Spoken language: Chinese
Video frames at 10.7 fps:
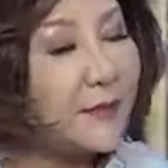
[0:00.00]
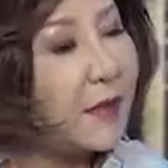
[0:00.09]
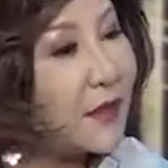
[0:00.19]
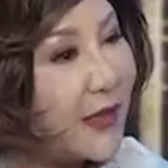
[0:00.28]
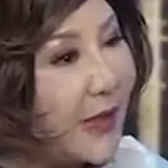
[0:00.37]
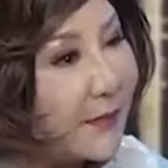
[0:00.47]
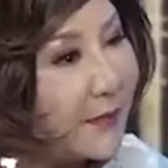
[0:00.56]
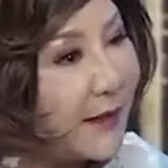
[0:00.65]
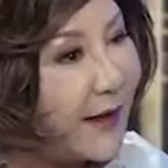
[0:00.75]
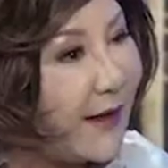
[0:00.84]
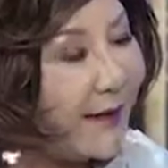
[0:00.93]
也不要太
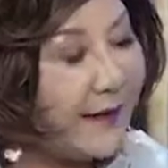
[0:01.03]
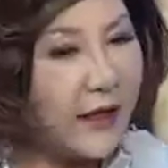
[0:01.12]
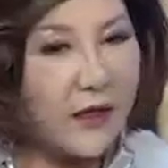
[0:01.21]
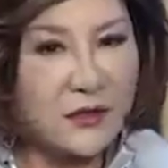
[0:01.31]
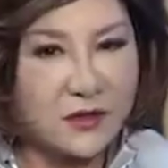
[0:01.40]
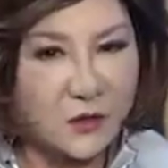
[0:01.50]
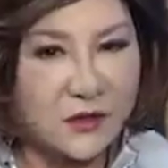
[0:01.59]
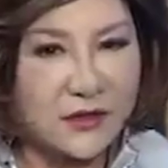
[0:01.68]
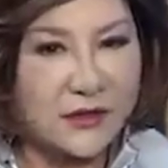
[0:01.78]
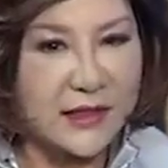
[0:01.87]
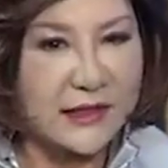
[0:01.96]
悲哀。总
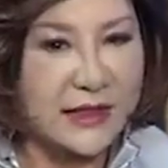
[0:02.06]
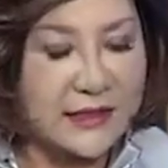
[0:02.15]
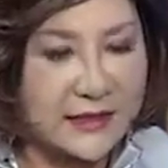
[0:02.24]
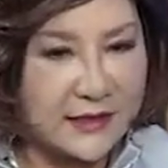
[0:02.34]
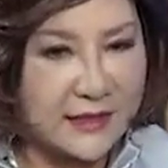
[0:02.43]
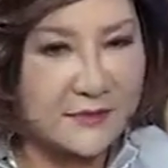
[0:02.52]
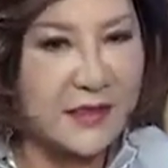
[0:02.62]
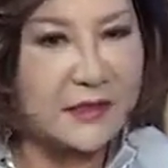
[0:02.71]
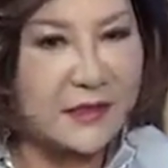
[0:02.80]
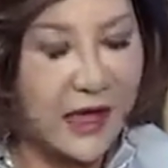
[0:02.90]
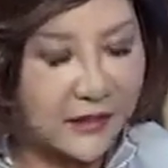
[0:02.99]
是大家心里
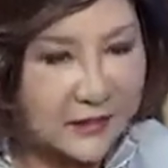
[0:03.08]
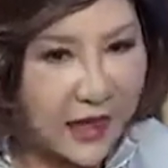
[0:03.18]
面常